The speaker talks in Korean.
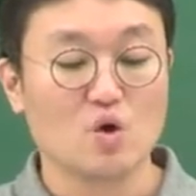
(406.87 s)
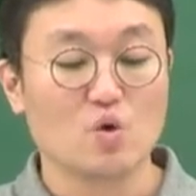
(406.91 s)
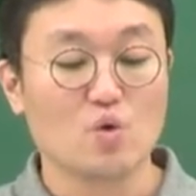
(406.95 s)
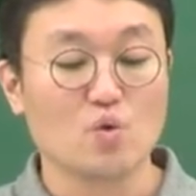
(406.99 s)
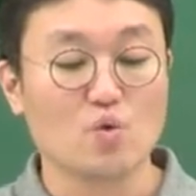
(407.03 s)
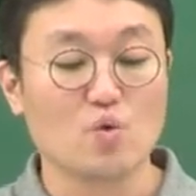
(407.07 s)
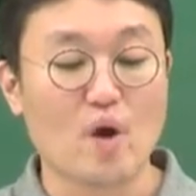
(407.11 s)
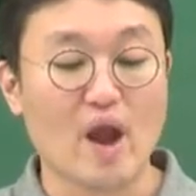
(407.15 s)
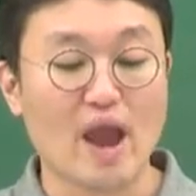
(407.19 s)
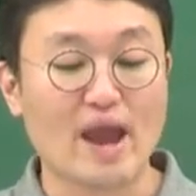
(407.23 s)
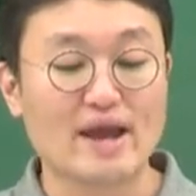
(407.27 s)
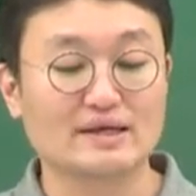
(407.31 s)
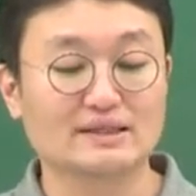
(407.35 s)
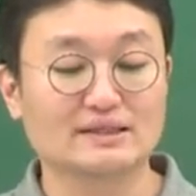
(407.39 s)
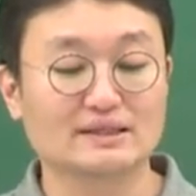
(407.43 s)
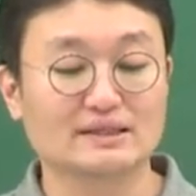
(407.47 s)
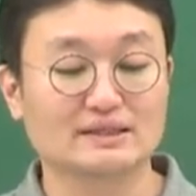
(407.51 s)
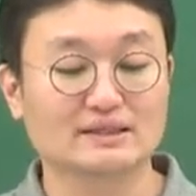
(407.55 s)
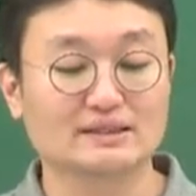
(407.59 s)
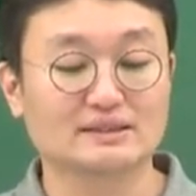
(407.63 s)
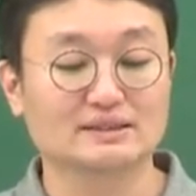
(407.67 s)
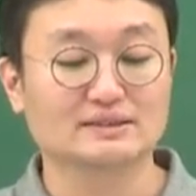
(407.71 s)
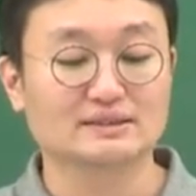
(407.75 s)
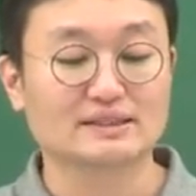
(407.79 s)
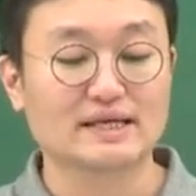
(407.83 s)

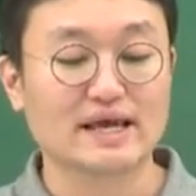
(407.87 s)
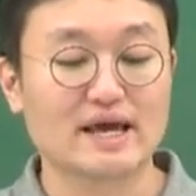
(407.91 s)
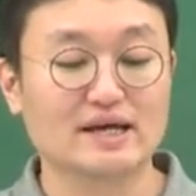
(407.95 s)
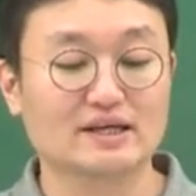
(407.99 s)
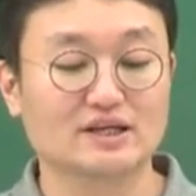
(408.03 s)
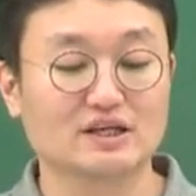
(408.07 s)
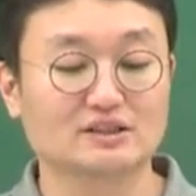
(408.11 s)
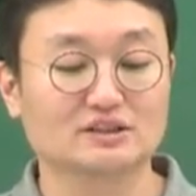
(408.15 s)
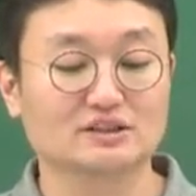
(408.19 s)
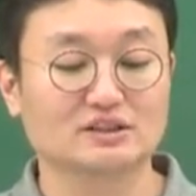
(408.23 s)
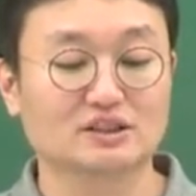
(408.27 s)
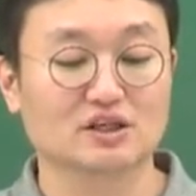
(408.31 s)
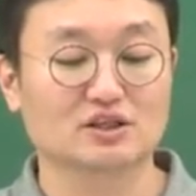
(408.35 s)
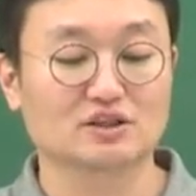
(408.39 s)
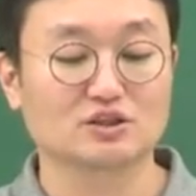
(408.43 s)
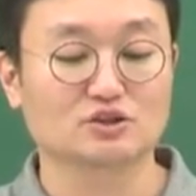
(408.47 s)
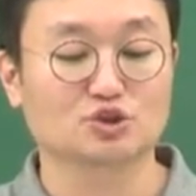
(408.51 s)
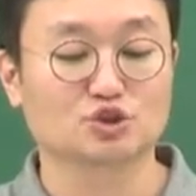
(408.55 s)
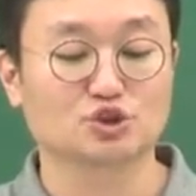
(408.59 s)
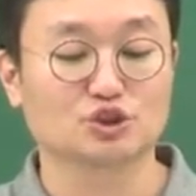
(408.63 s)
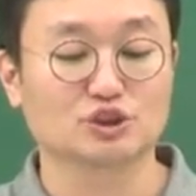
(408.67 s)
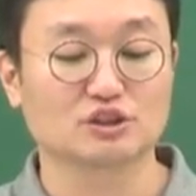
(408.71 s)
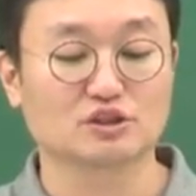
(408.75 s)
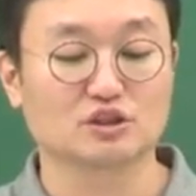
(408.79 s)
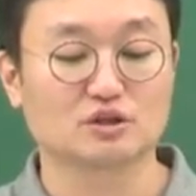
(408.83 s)
외인들은 세견설를
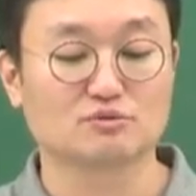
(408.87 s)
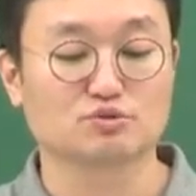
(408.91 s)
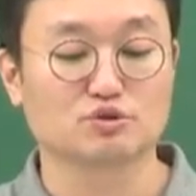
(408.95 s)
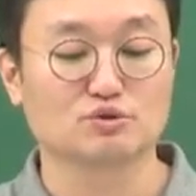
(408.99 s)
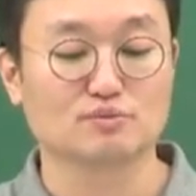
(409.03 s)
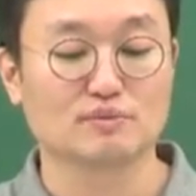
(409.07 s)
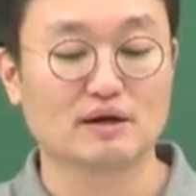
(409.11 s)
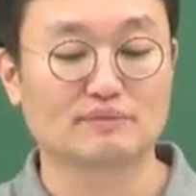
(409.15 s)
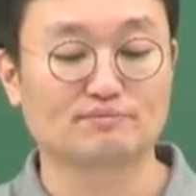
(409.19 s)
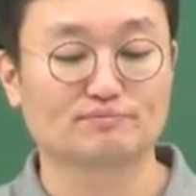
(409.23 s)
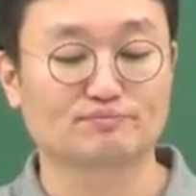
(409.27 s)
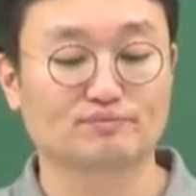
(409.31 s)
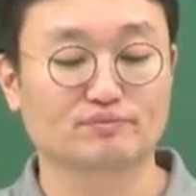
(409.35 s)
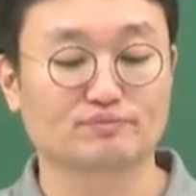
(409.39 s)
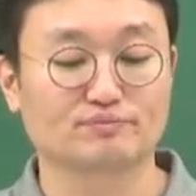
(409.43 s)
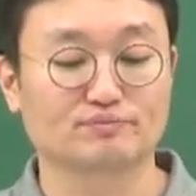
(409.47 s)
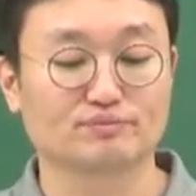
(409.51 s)
줄인 걸 불만,